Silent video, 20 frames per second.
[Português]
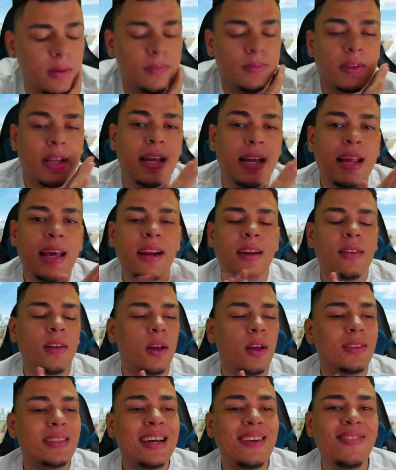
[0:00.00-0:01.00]
Galera, eu
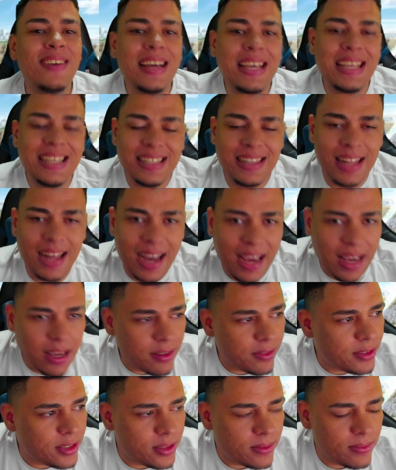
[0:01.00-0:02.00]
tava em
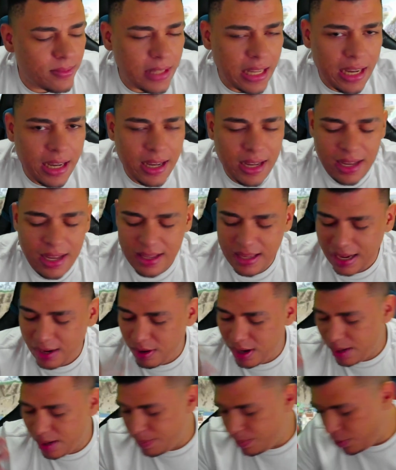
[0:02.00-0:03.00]
live, né, agora há
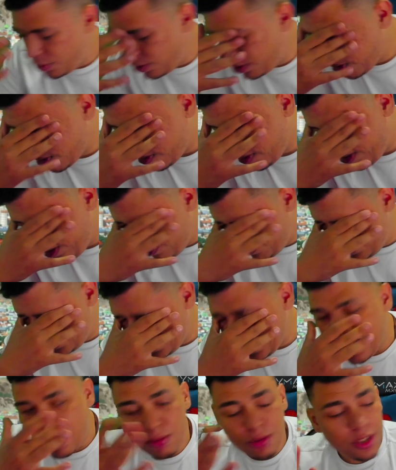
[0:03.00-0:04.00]
pouco, e eu vi lá
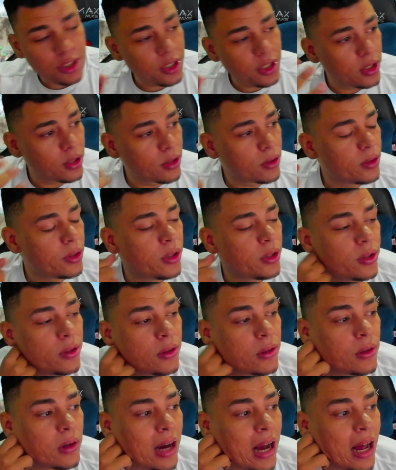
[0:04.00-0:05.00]
o Digo e
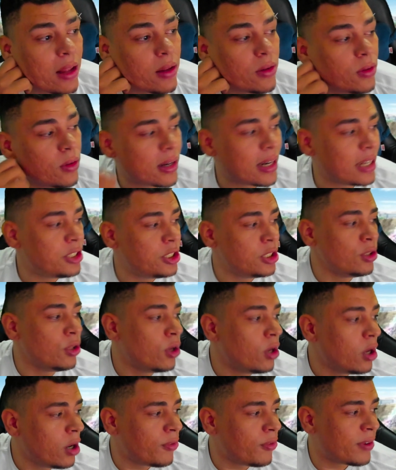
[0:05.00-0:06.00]
o Haluca de
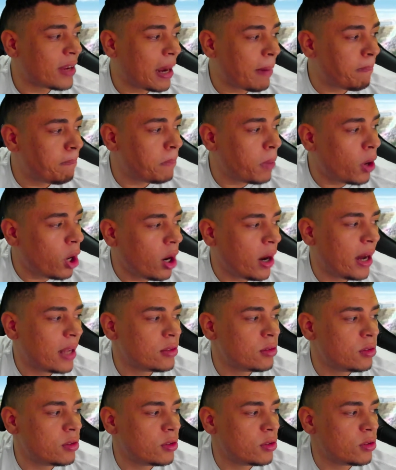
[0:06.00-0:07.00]
novo na porra do,